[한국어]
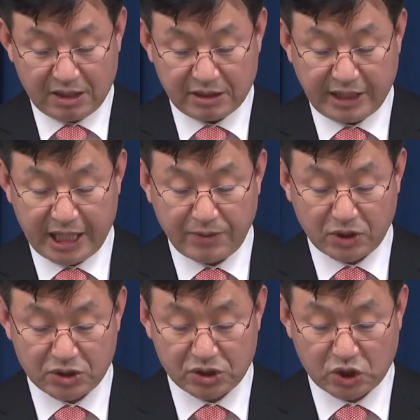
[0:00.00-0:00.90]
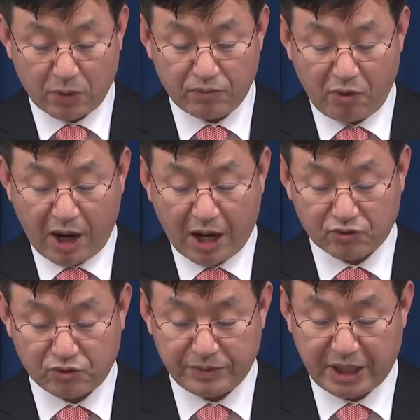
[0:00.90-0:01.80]
네이버는 정보와
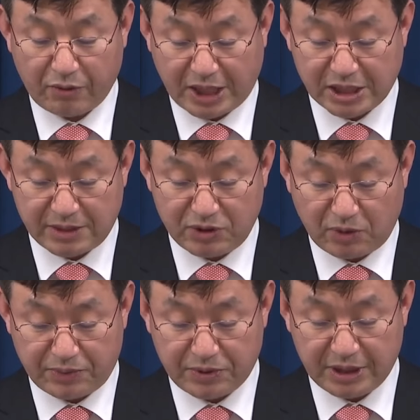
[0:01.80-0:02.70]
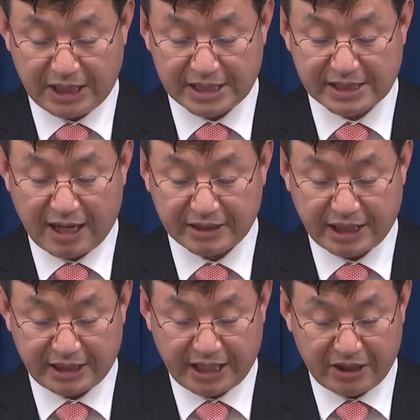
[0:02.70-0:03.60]
국민의 관심이 높은 이
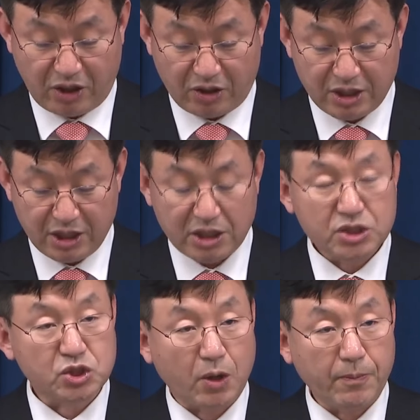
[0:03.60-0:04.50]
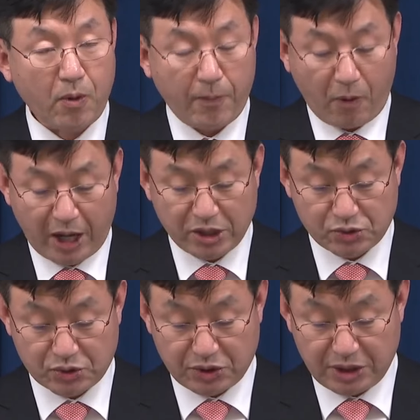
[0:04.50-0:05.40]
사안에 대하여 정보 보안
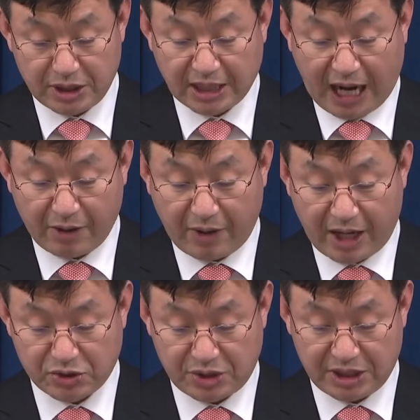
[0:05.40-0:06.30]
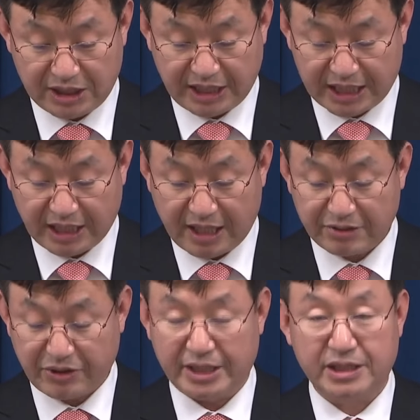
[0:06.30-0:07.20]
수준을 강화할 수 있는 계기가
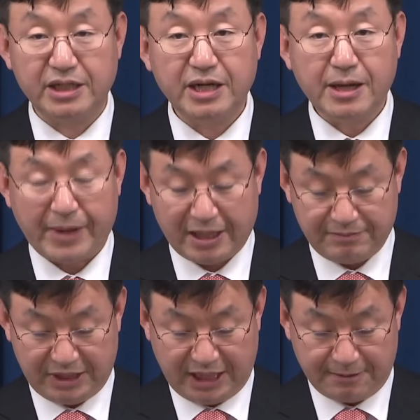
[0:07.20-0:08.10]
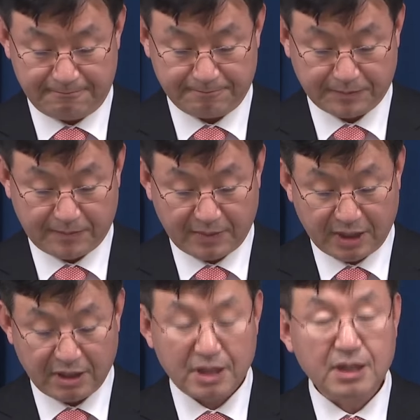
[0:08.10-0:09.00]
되기를 바랍니다.
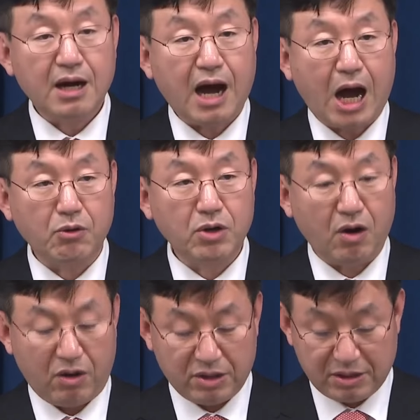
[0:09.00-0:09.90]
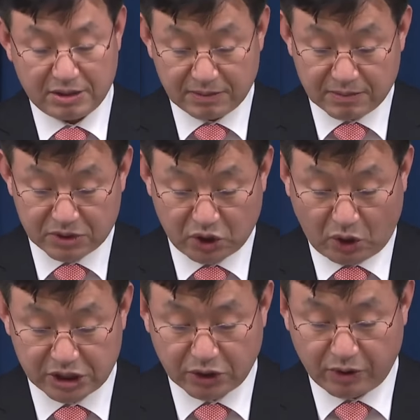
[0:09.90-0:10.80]
아울러
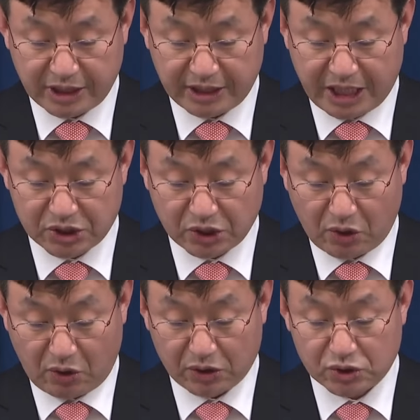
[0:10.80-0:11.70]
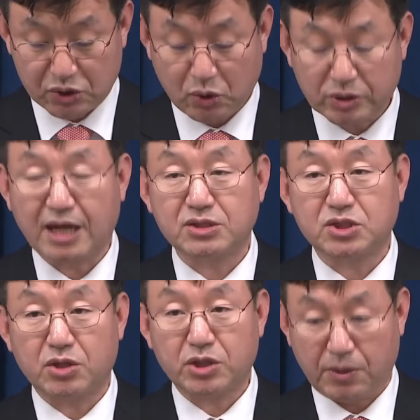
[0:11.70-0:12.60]
정치권에 대해서도
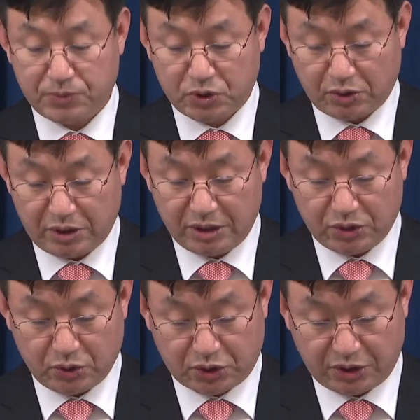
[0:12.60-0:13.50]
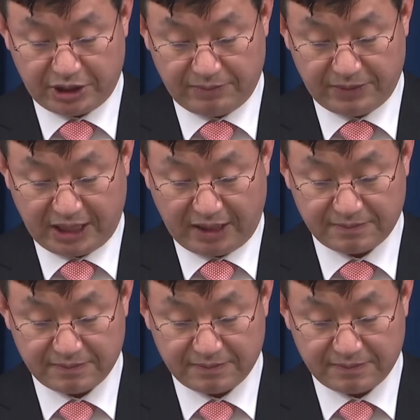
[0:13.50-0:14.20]
초당적 협조를 요청드립니다.